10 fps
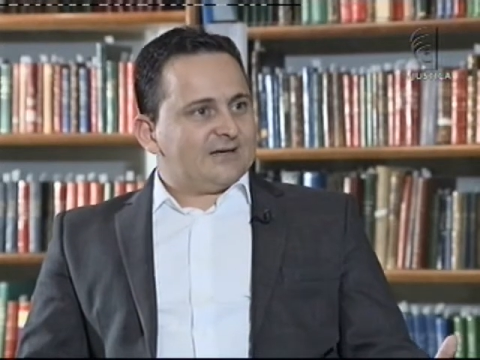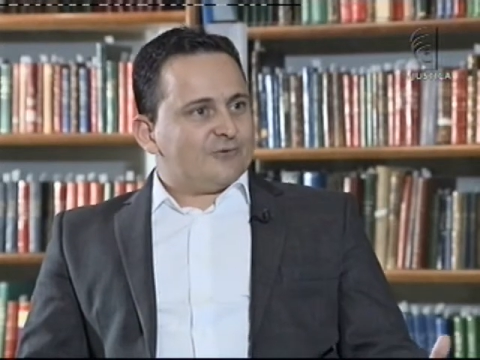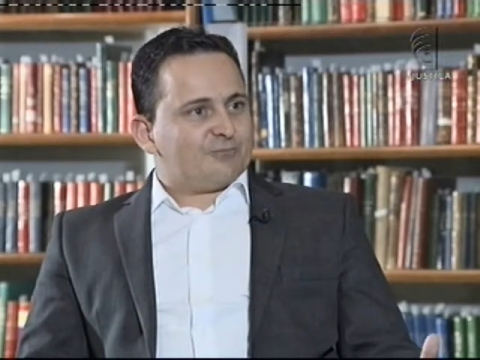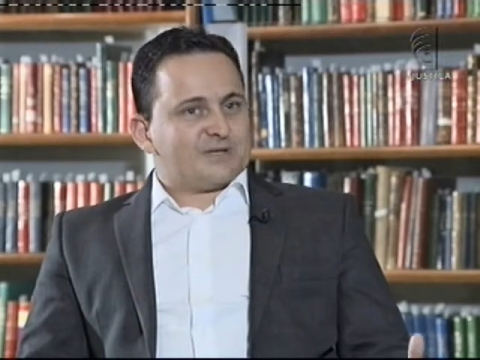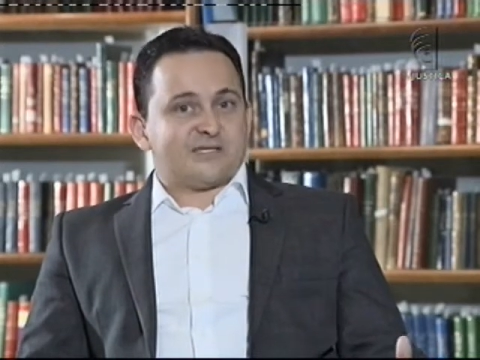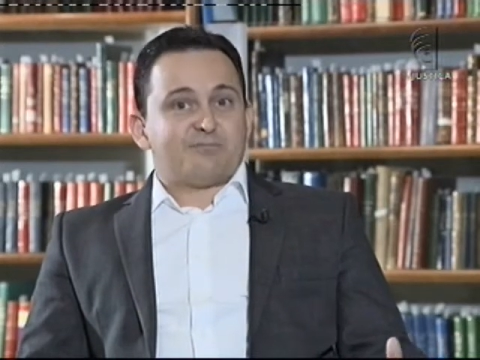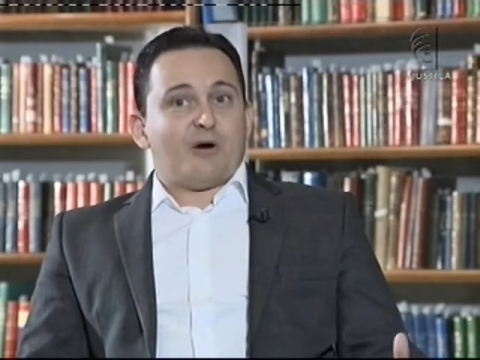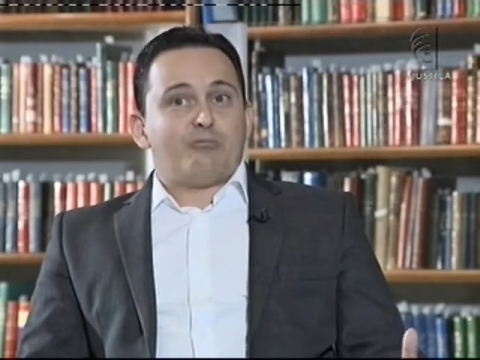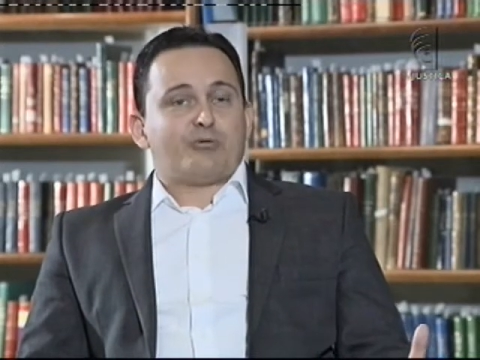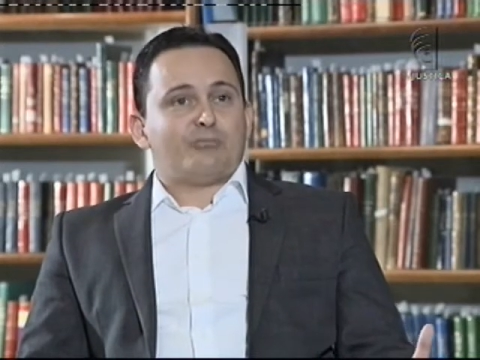O
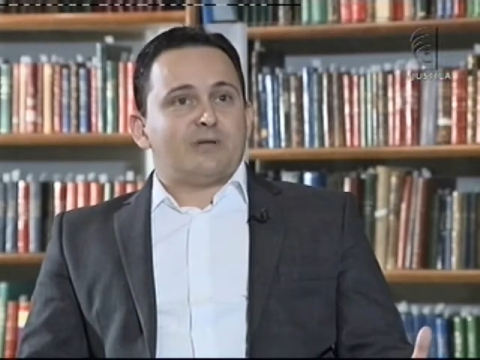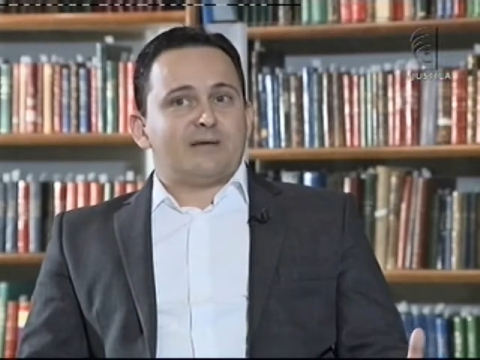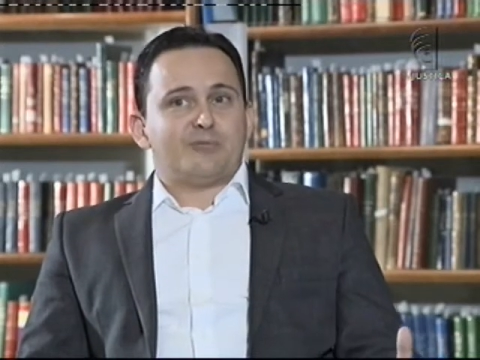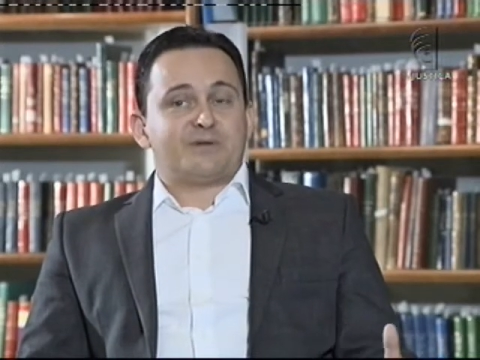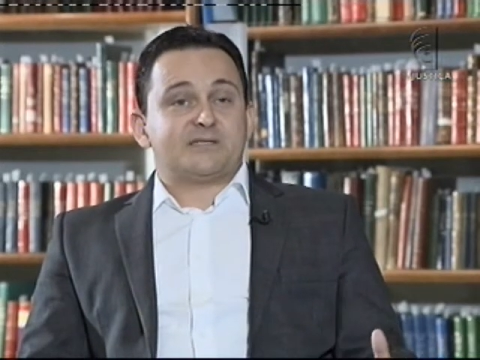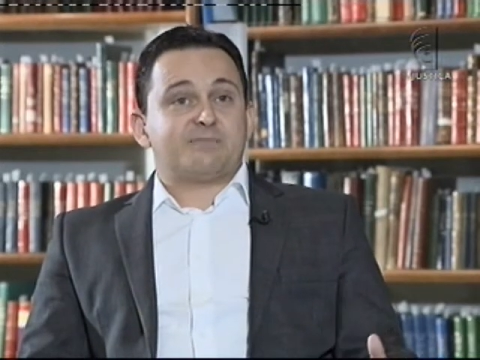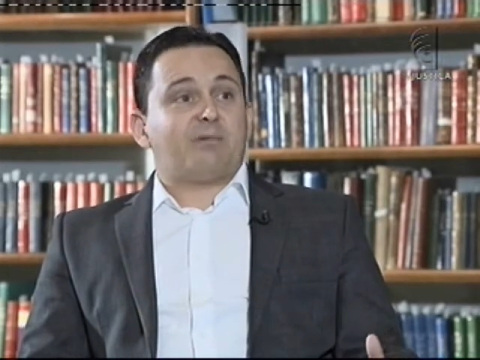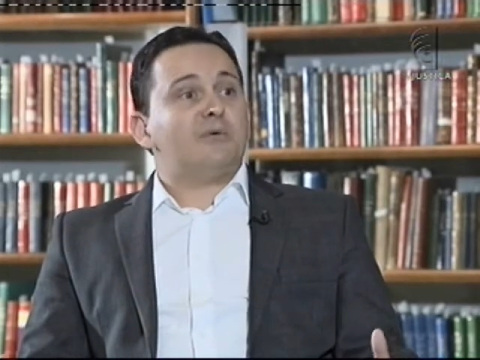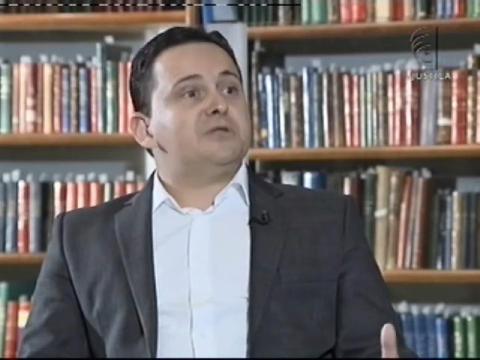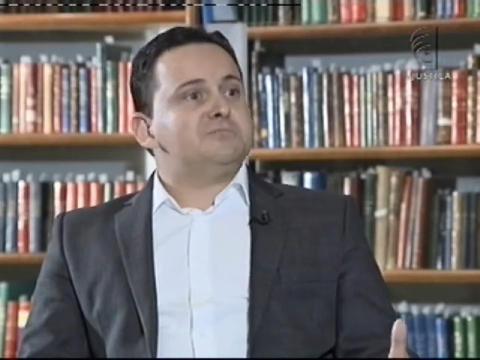principal problema, o
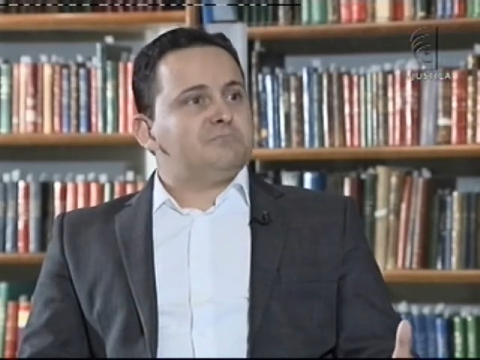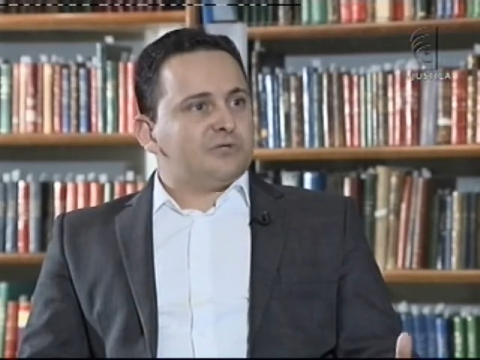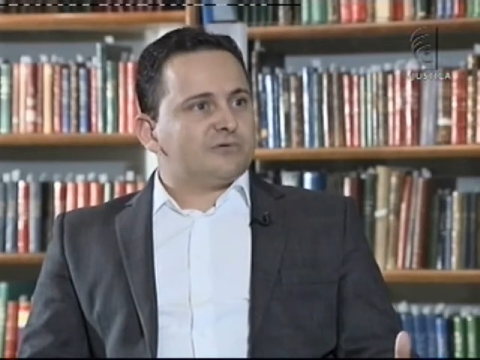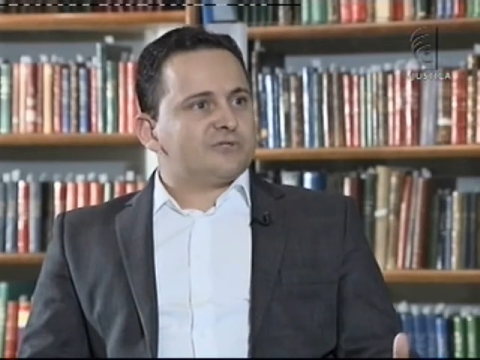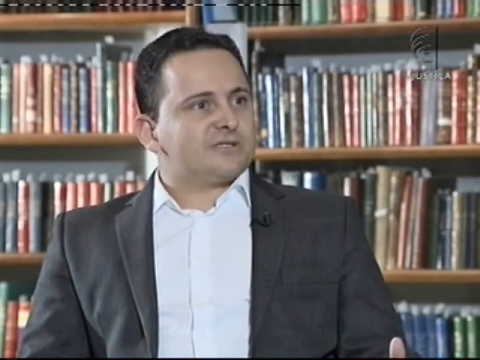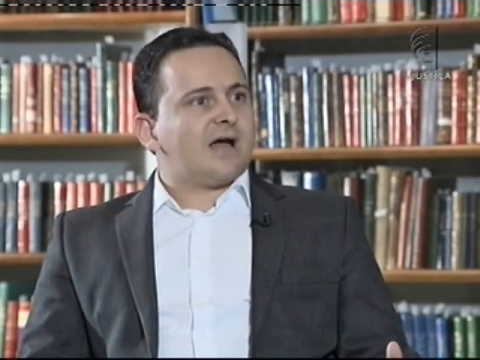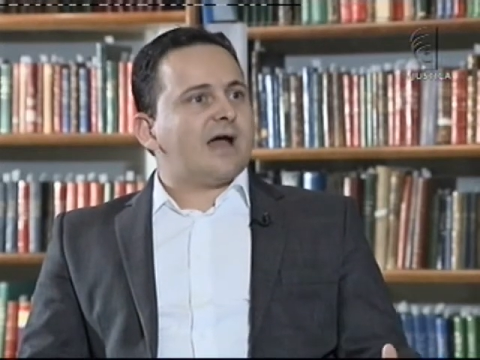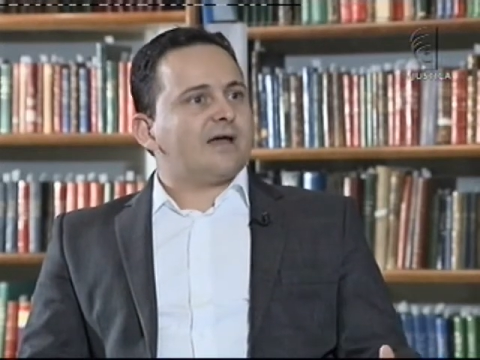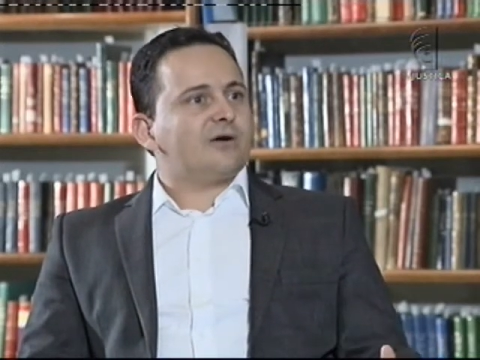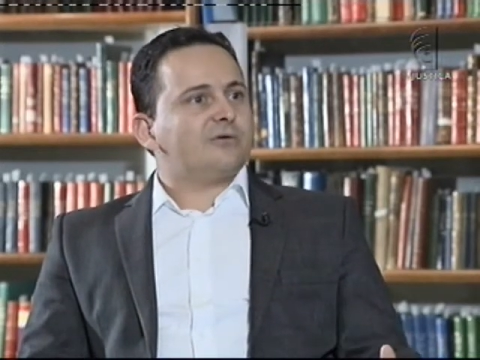principal inimigo de
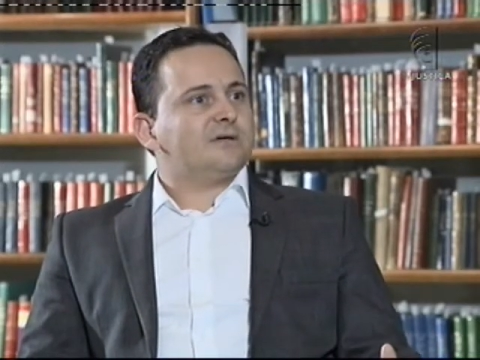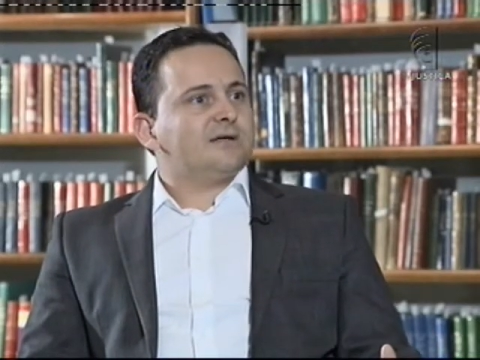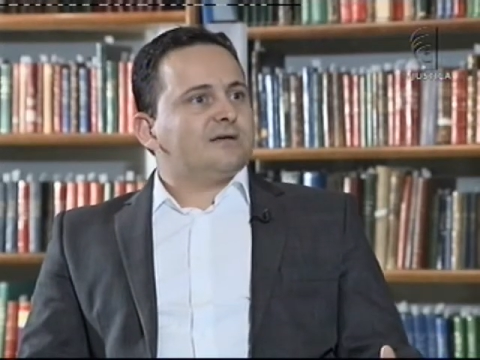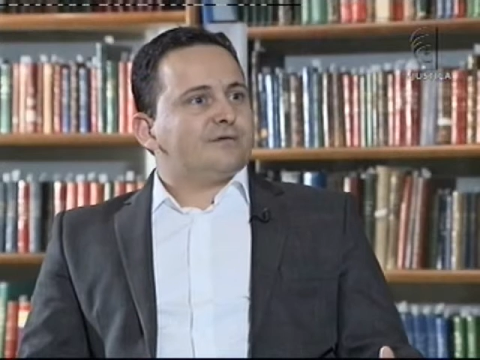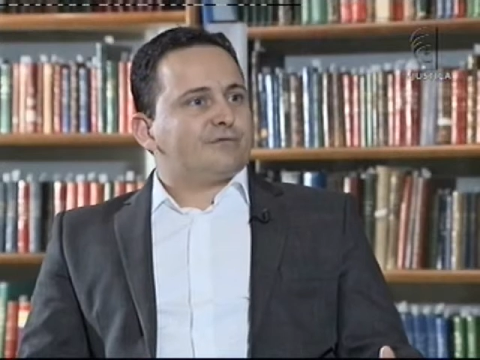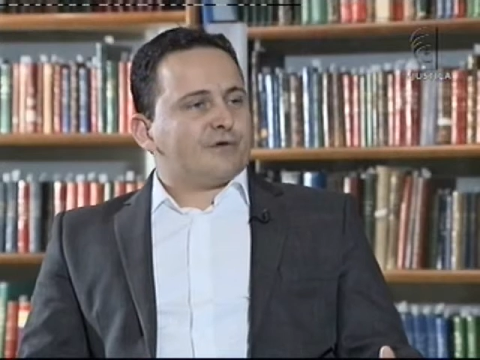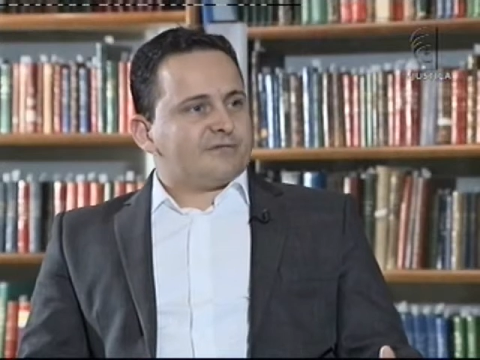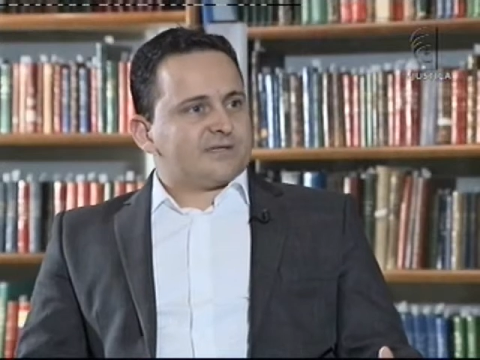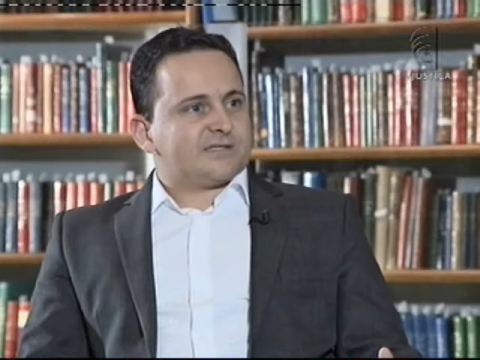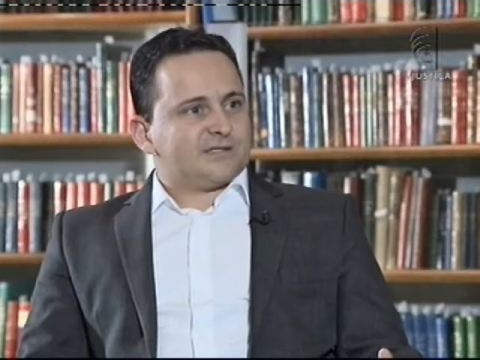Israel foi
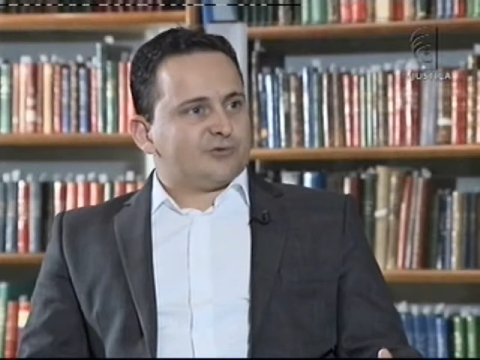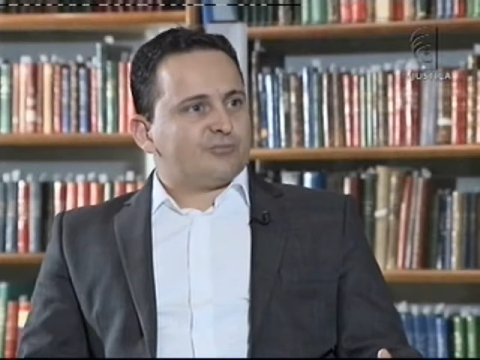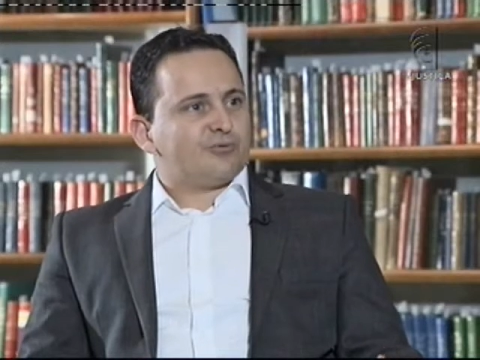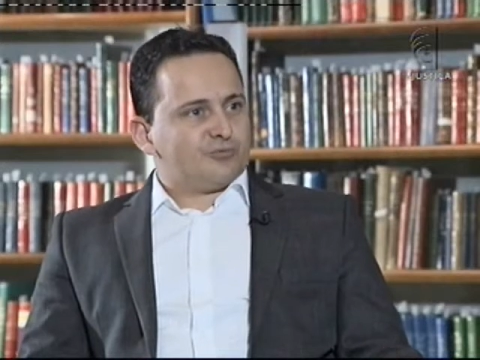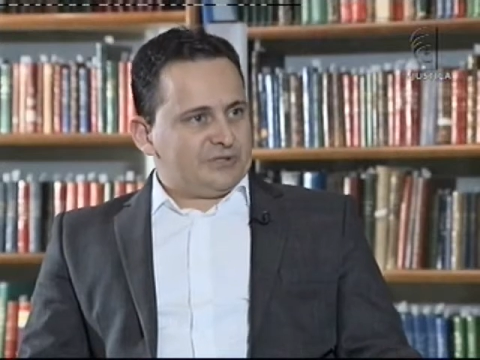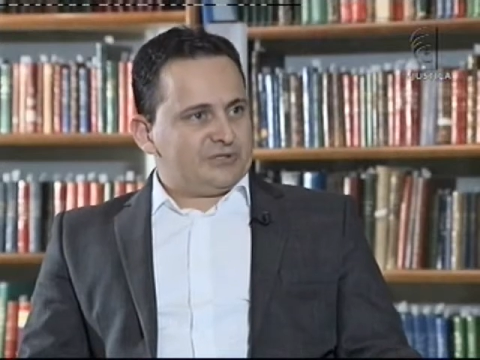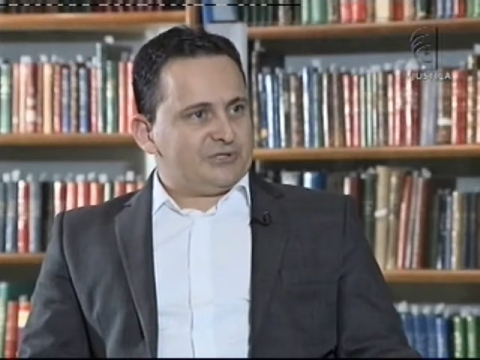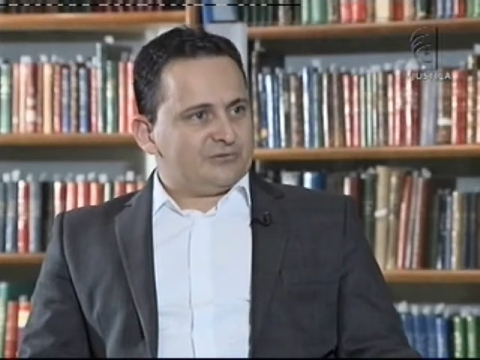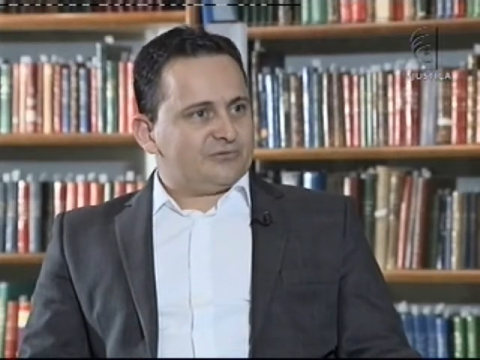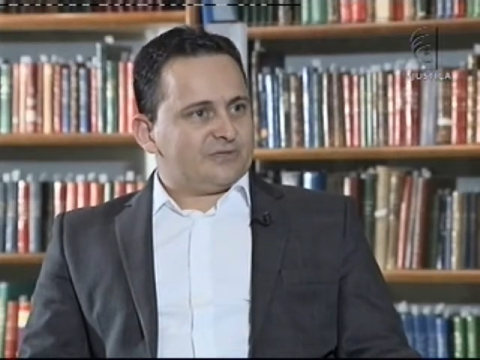vencido por um
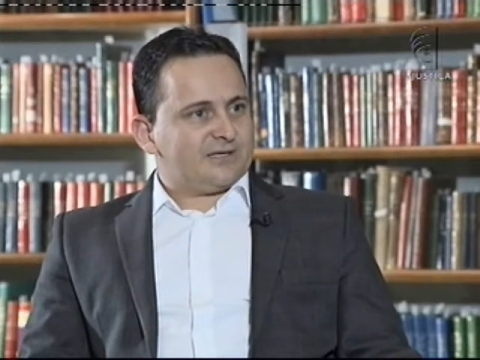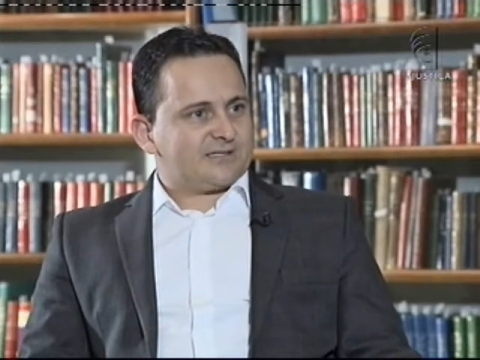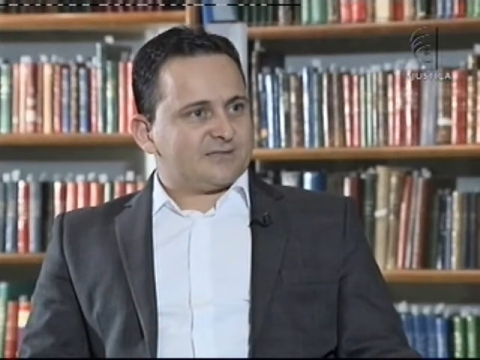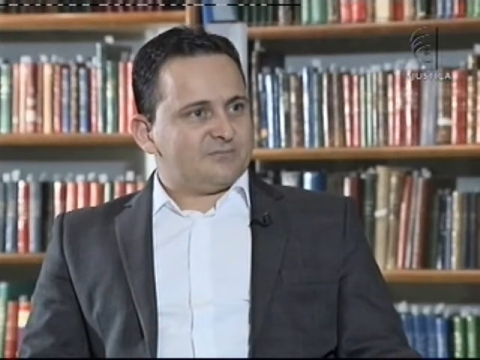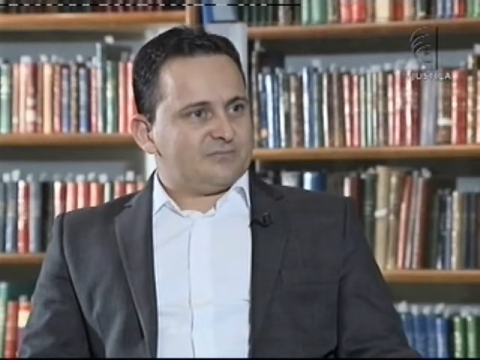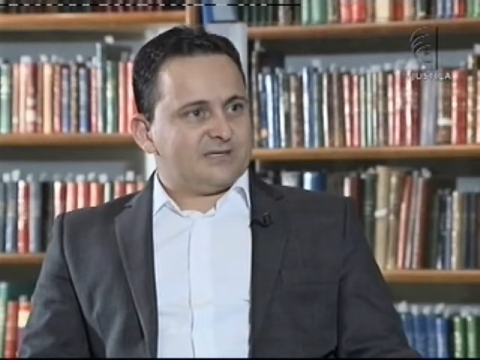menino, e esse,